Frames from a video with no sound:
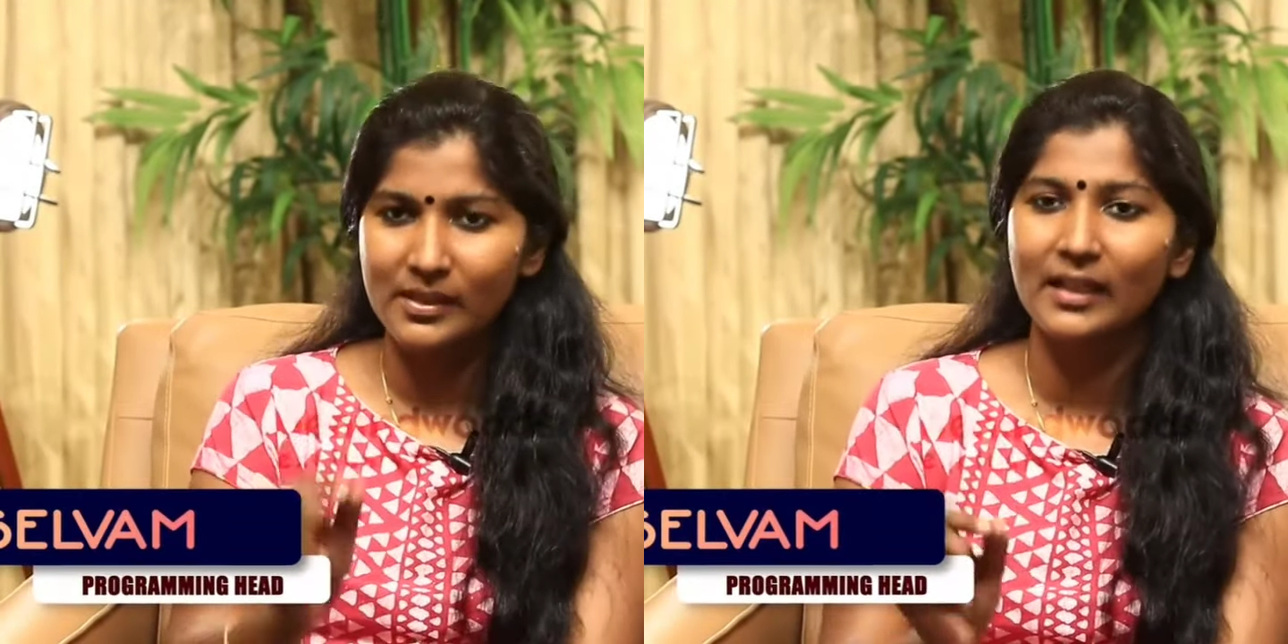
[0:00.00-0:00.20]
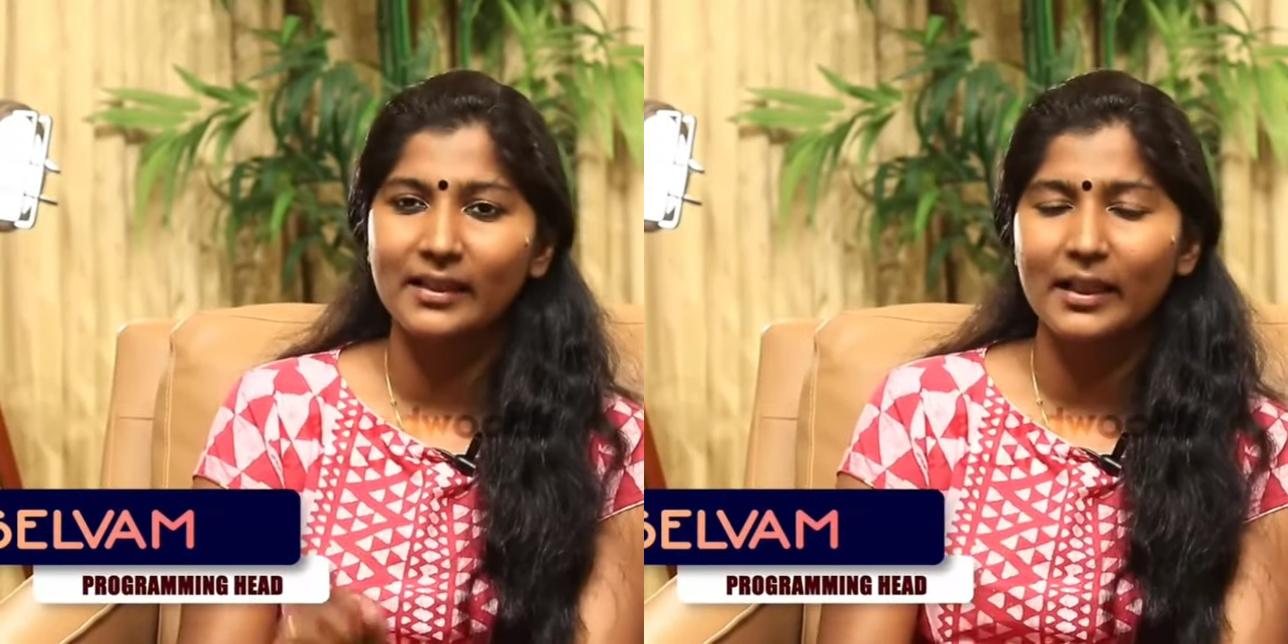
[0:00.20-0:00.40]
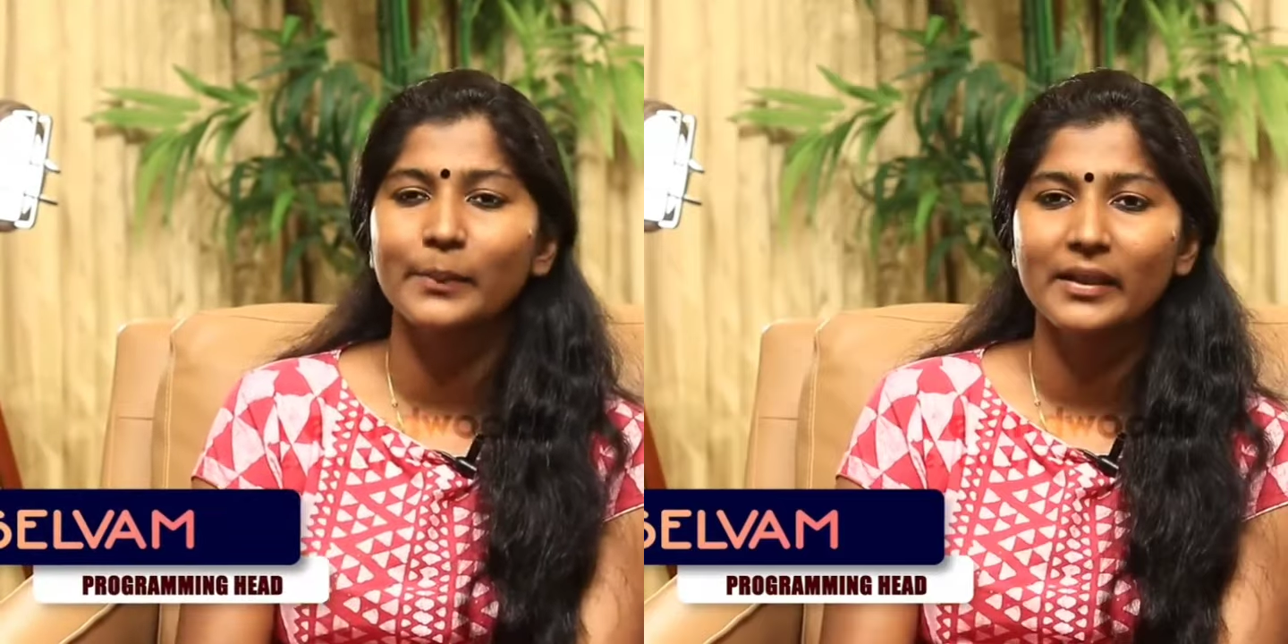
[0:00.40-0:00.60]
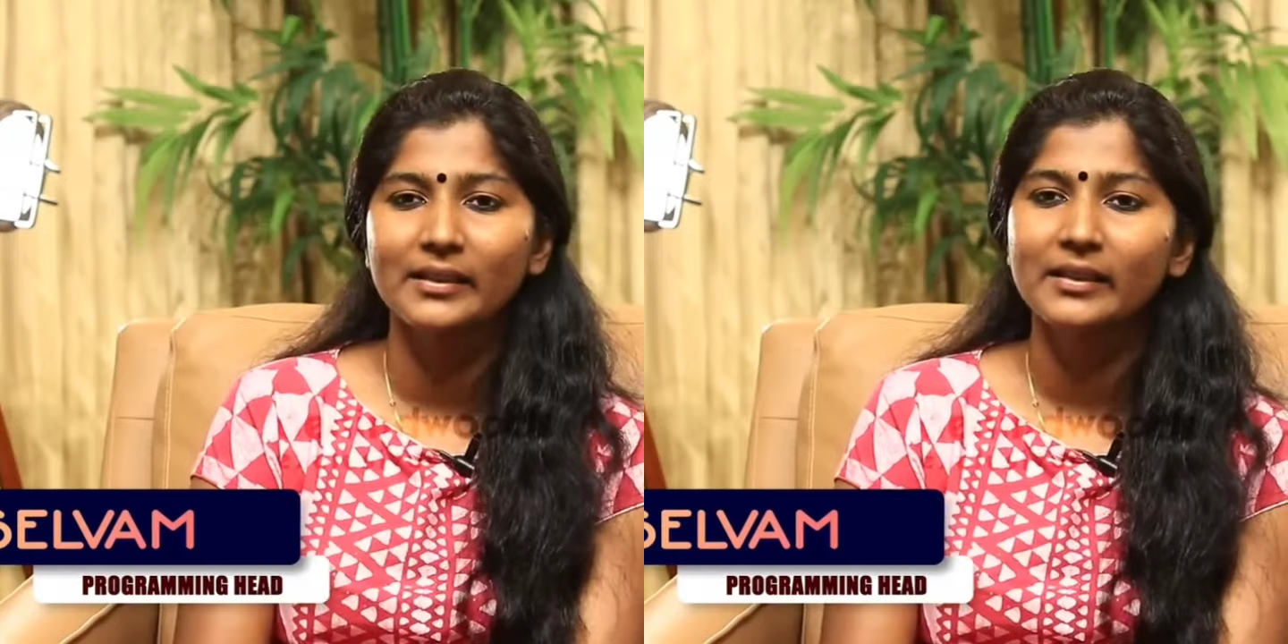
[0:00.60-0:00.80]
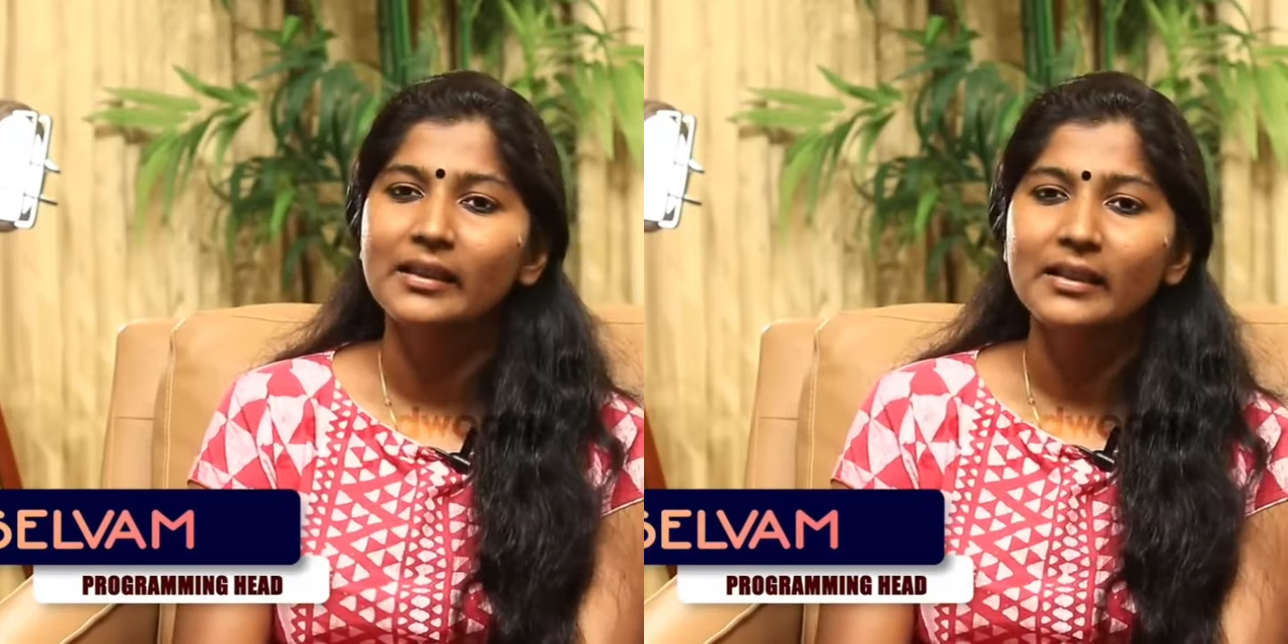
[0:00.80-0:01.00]
சாதாரண
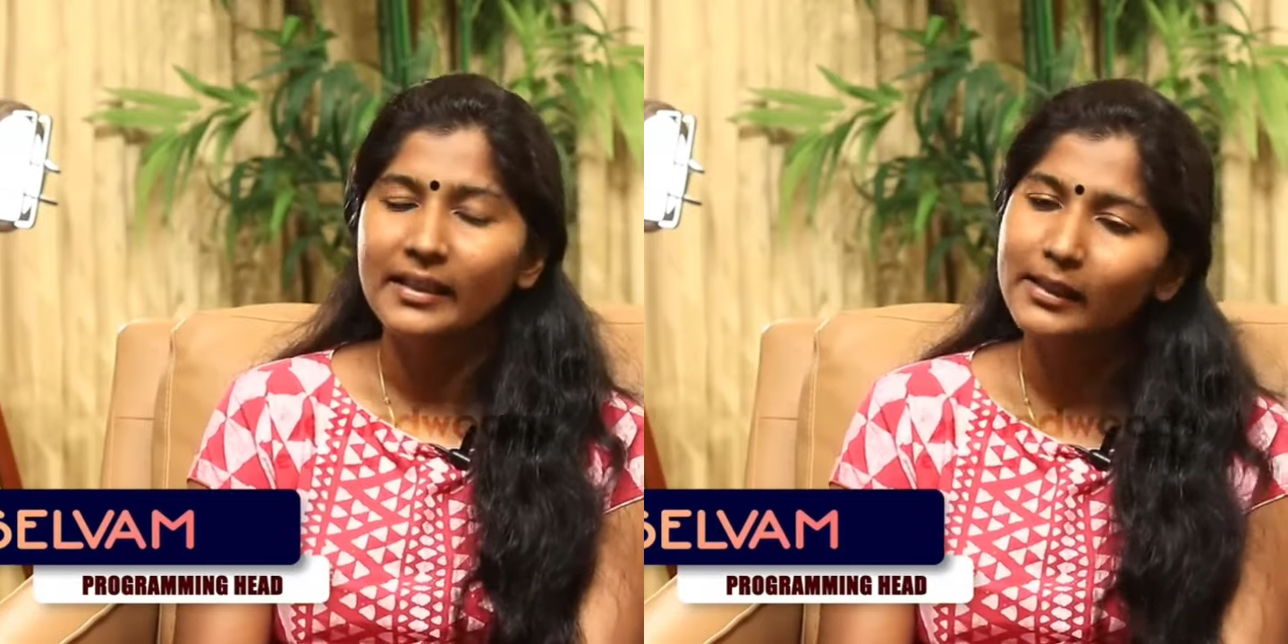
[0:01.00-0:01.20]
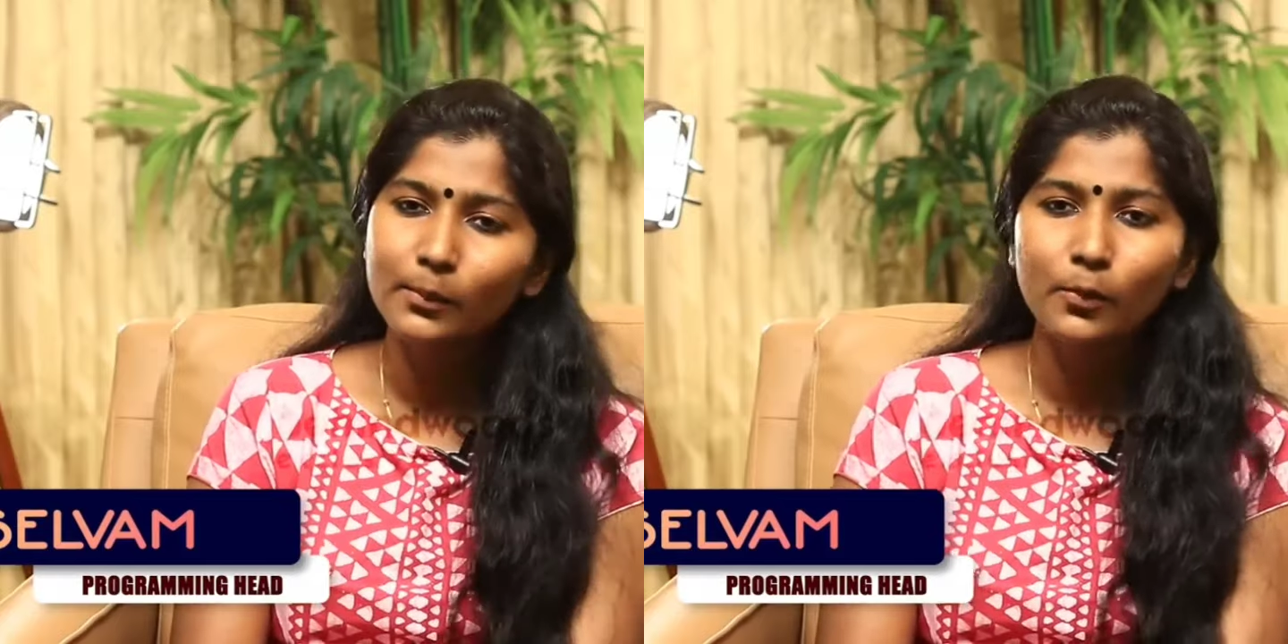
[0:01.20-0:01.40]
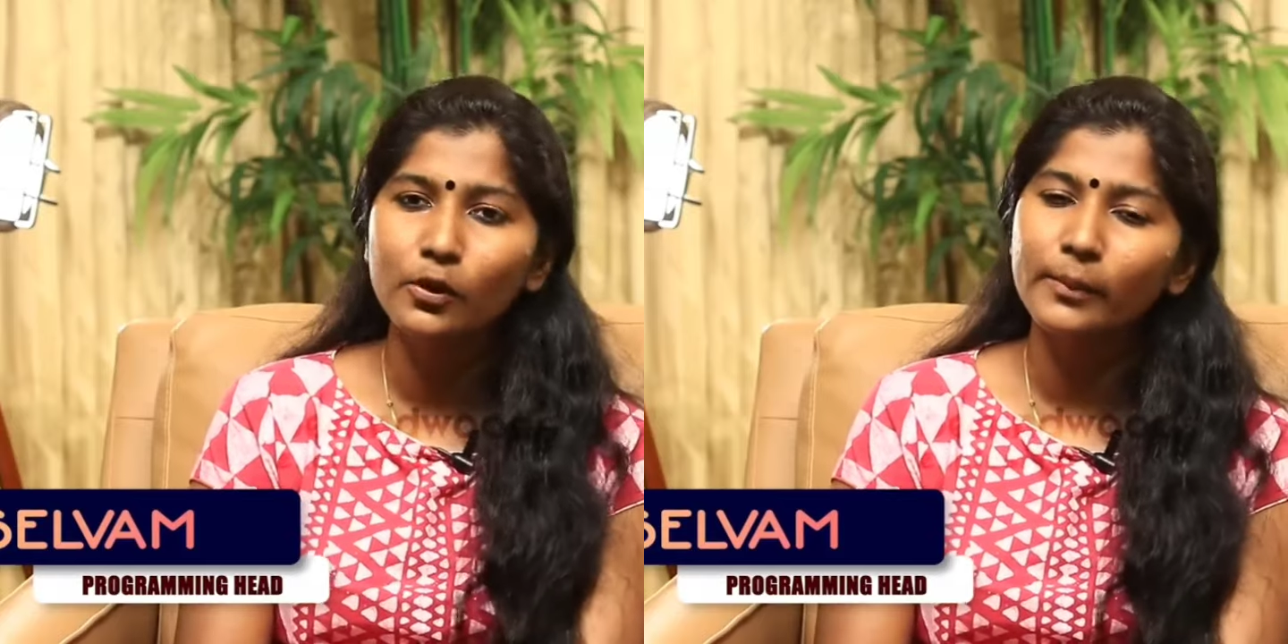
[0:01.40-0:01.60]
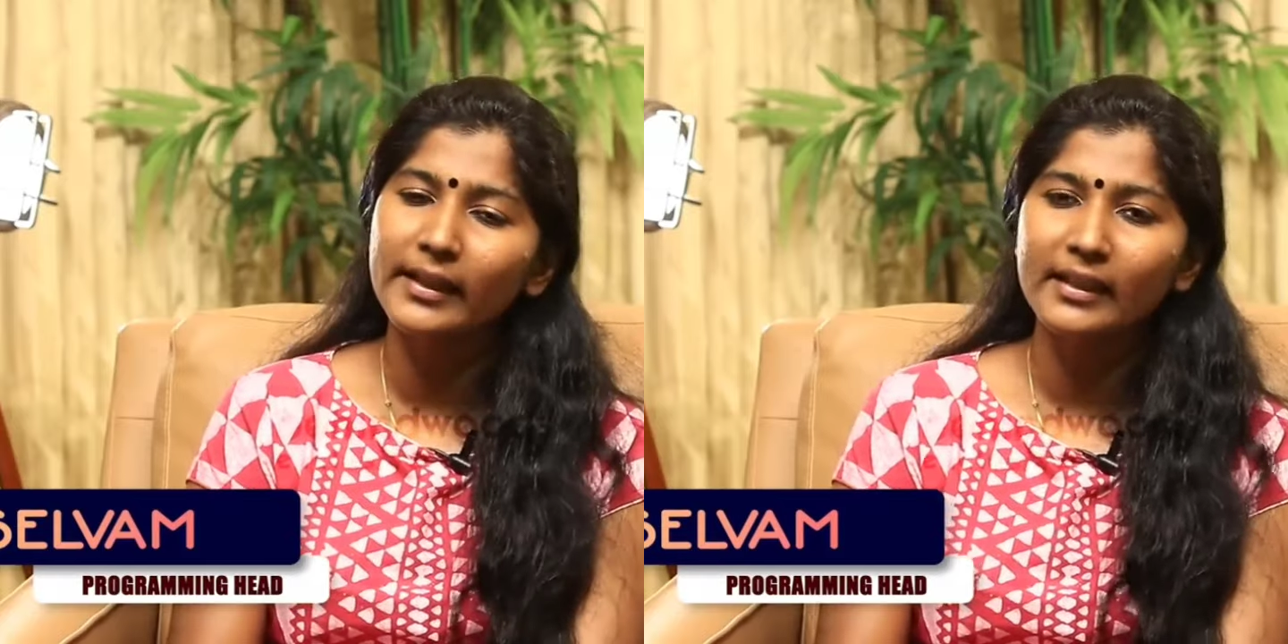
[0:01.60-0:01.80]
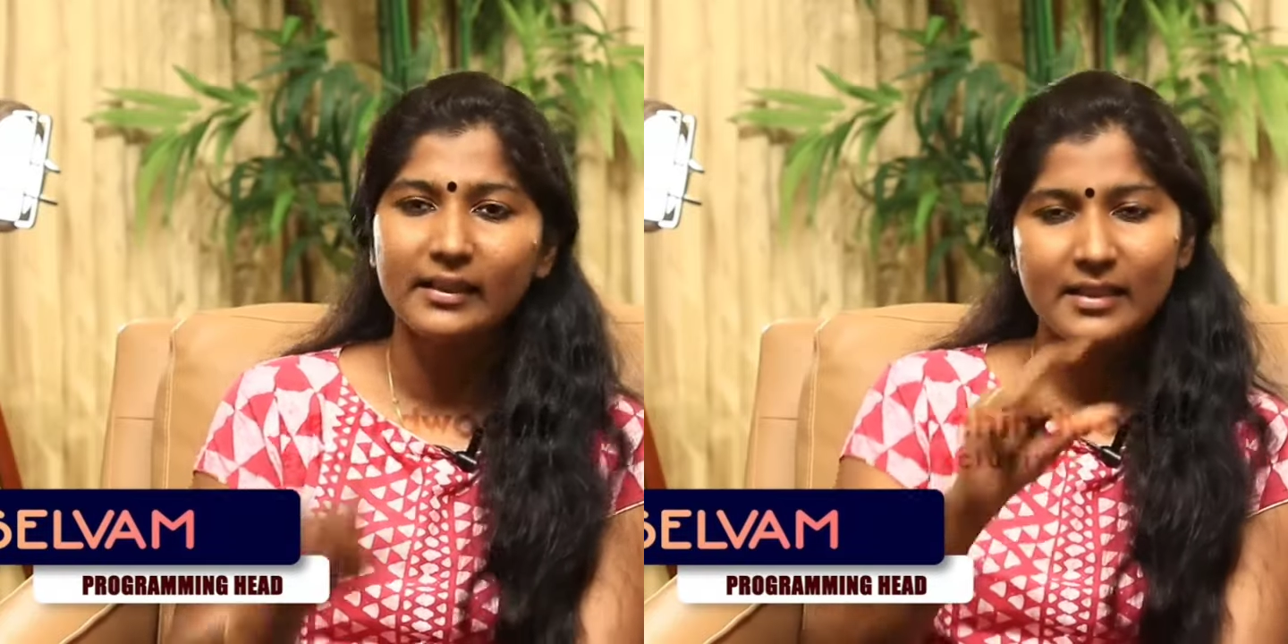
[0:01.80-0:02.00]
மிளகு இது மூணுமே